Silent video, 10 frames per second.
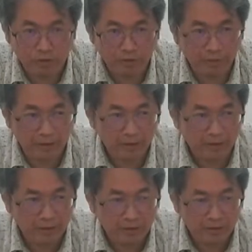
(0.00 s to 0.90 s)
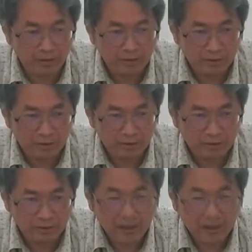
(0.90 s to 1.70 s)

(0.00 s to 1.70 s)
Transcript: 有没有？八